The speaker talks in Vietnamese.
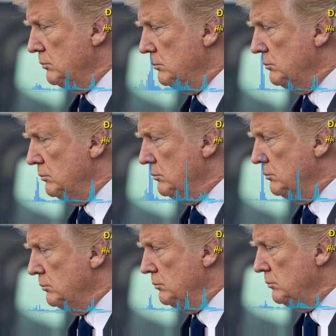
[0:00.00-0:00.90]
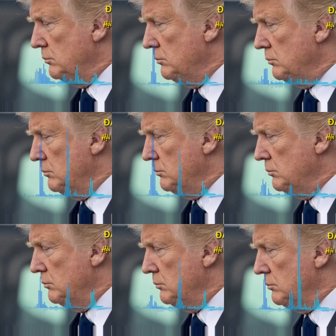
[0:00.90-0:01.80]
đẻ ra một cái đứa con nó
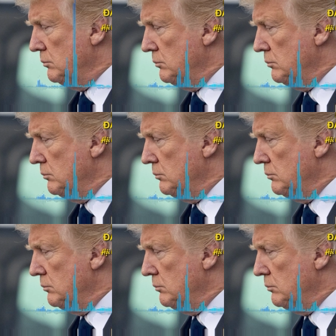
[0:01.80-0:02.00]
đen.